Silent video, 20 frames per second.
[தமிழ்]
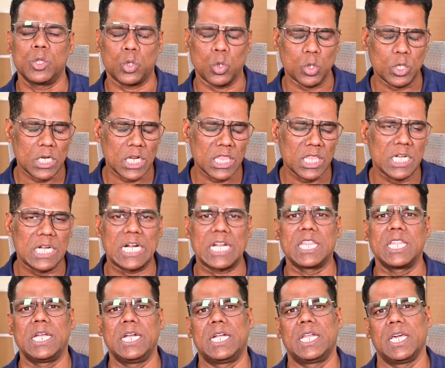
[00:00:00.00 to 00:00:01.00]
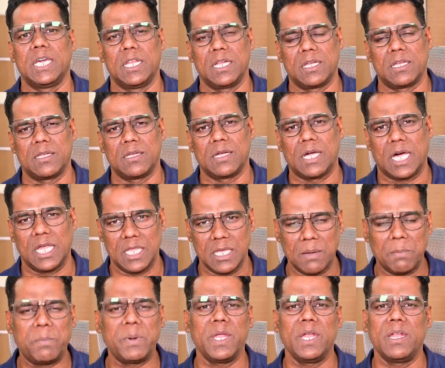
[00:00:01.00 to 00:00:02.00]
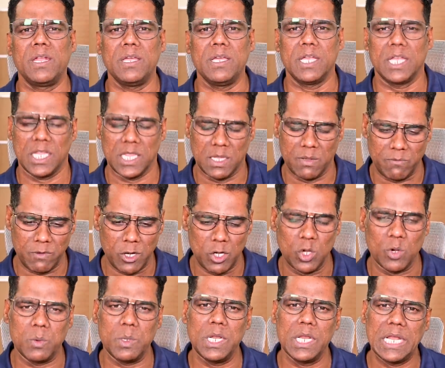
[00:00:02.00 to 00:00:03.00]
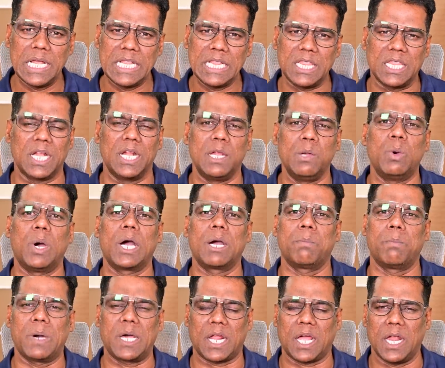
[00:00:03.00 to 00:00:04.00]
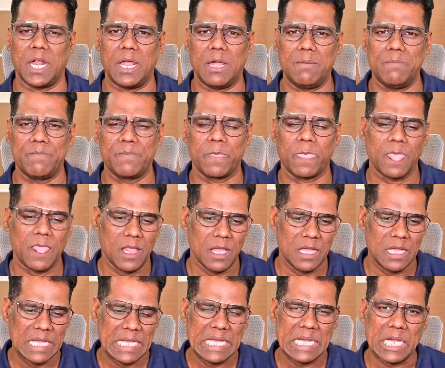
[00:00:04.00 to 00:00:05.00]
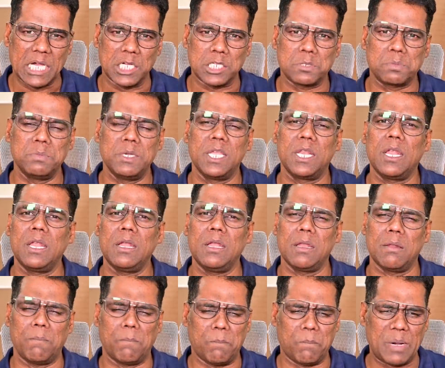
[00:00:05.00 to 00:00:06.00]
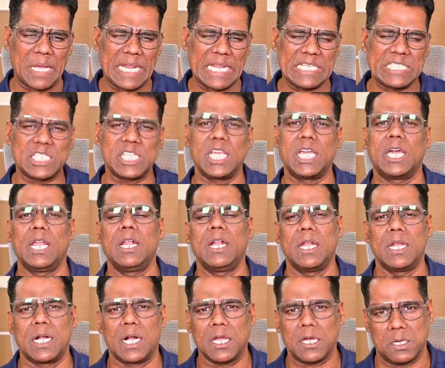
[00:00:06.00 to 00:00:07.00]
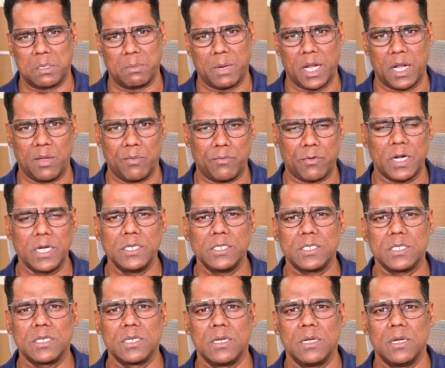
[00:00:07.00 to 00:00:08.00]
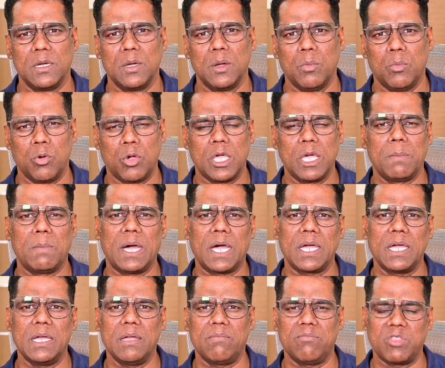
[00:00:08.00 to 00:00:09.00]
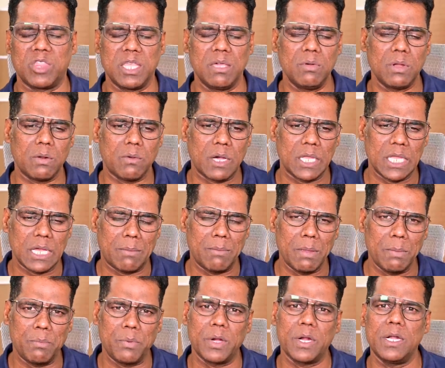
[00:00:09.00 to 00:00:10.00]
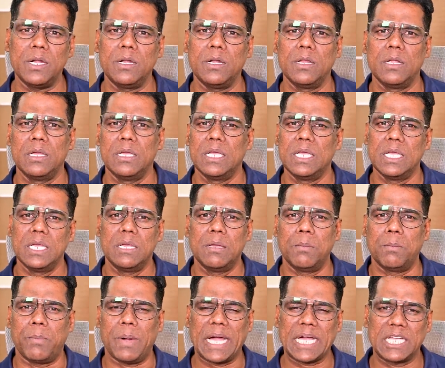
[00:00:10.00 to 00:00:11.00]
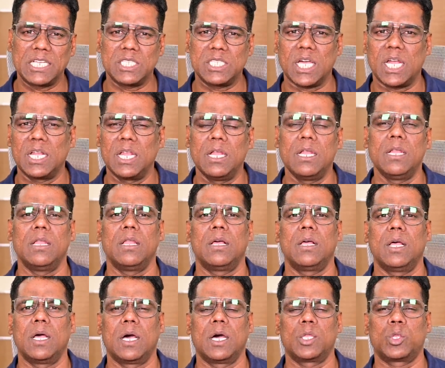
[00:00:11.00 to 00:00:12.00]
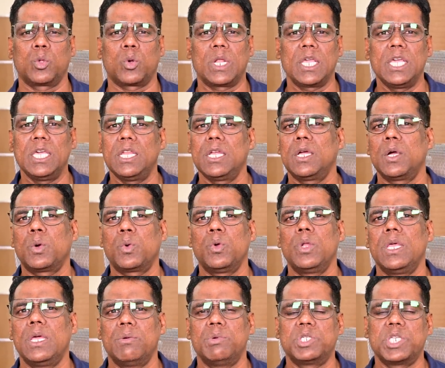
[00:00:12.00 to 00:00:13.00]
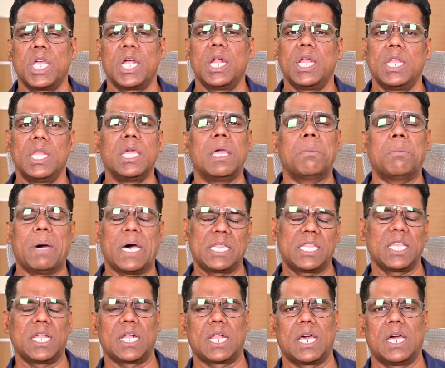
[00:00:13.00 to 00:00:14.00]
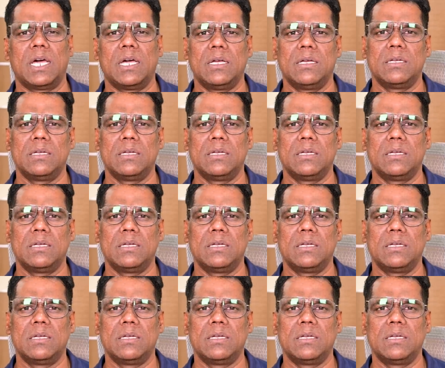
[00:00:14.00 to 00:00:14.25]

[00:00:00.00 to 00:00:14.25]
தொடர்ந்து நடந்துக்கிட்டே இருக்கு அது எப்படின்னு இந்த வீடியோவில் தெளிவாக பார்க்கலாம் காஷ்மீரில் பல சிக்கல்கள் நடக்கும் ஐடிய ஃப்ரெண்ட்ஸ் முக்கியமாக தீவிரவாத அமைப்புகள் பாகிஸ்தானில் தொடங்கி இருக்கக்கூடிய விஷயங்களை நீங்கள் பார்த்தீங்கன்னா